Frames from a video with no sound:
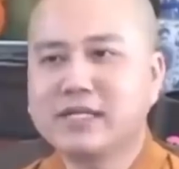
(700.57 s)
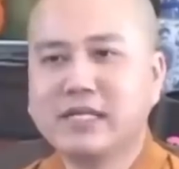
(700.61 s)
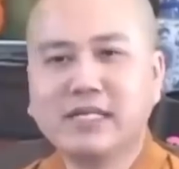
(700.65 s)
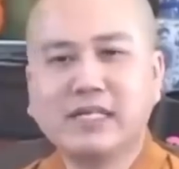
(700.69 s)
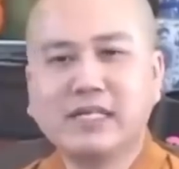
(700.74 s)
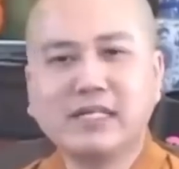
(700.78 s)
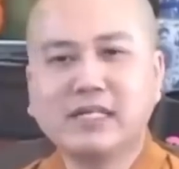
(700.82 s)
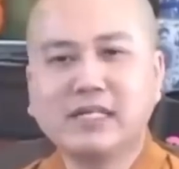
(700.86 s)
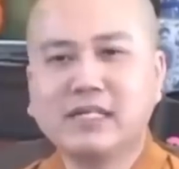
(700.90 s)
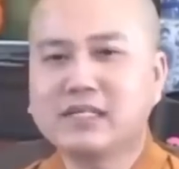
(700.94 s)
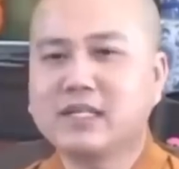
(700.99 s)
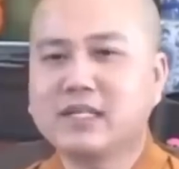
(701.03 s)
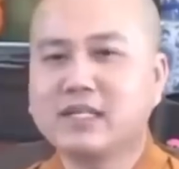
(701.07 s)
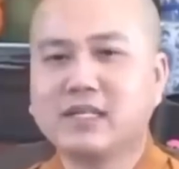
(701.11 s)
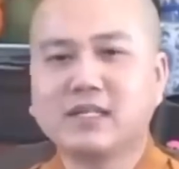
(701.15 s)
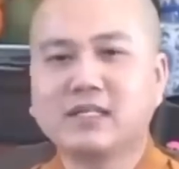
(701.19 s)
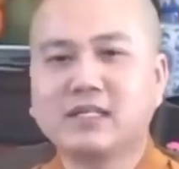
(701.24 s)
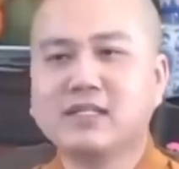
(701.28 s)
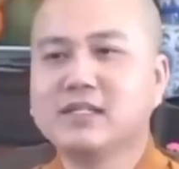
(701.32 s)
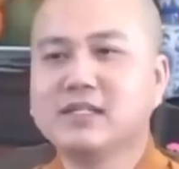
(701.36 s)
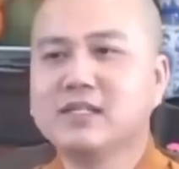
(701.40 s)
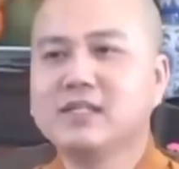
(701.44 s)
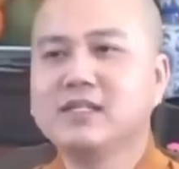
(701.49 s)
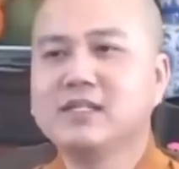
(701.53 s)
chi
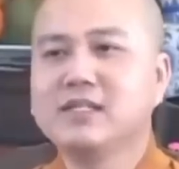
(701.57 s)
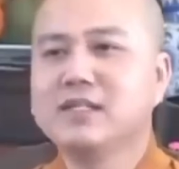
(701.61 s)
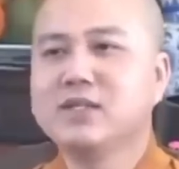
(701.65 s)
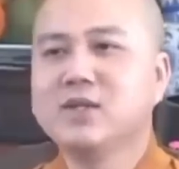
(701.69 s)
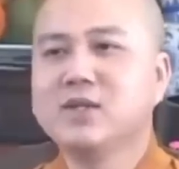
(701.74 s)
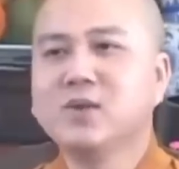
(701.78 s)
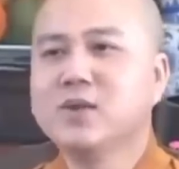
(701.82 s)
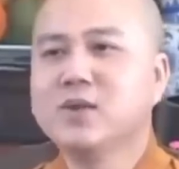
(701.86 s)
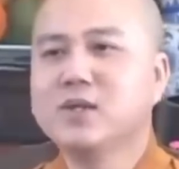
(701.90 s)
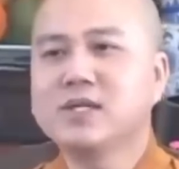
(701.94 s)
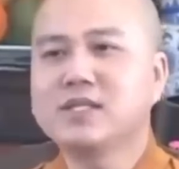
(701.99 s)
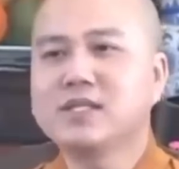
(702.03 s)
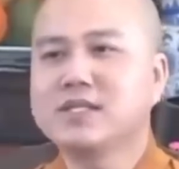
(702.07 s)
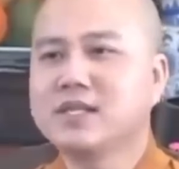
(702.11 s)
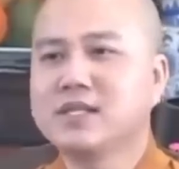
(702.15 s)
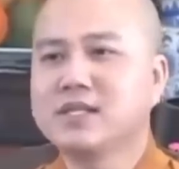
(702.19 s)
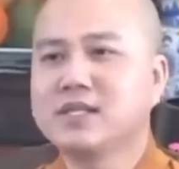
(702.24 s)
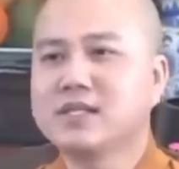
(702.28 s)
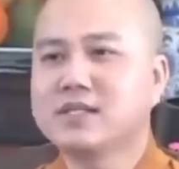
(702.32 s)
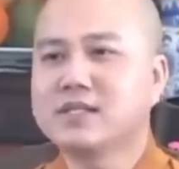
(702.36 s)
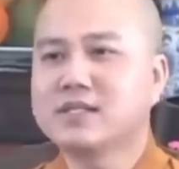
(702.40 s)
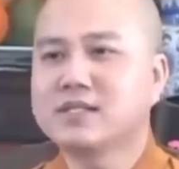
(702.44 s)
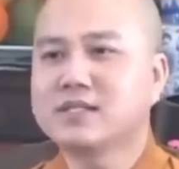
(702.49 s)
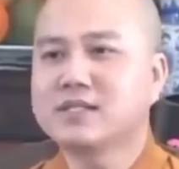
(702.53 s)
chuyện với núi hết
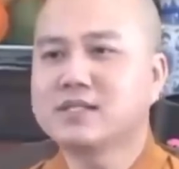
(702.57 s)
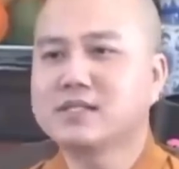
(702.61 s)
trơn á